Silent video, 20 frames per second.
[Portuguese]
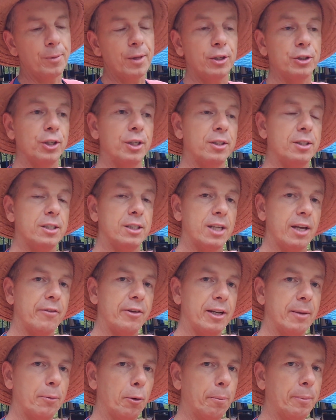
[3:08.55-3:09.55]
a gente
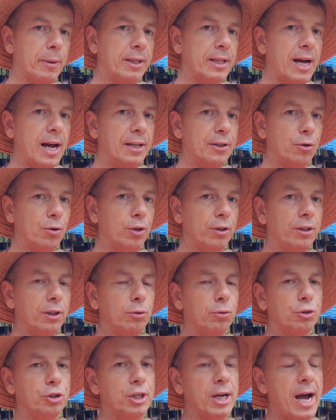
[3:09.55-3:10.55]
esteve na propriedade ontem
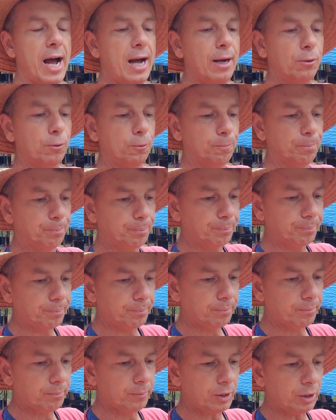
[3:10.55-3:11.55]
do Tiago,
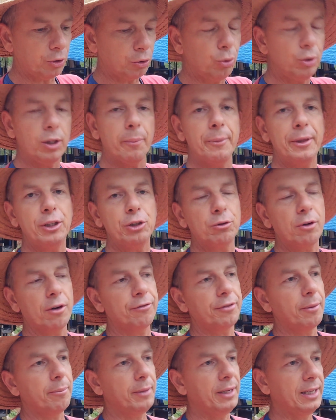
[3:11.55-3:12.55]
juntamente com a
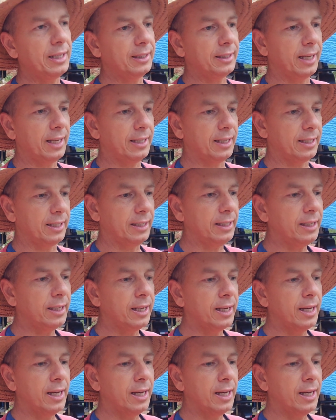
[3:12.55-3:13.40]
família dele ali,